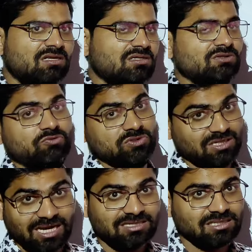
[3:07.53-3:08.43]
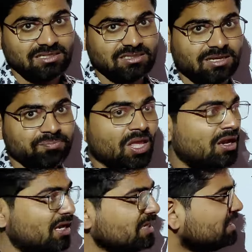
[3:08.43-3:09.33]
करते हैं वो सिखाया जाता था
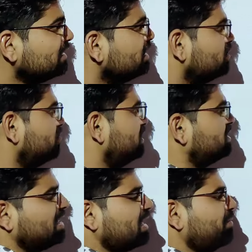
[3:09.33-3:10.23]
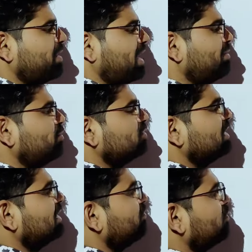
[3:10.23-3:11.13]
लेकिन जो शिक्षा का प्रारंभ होता था वो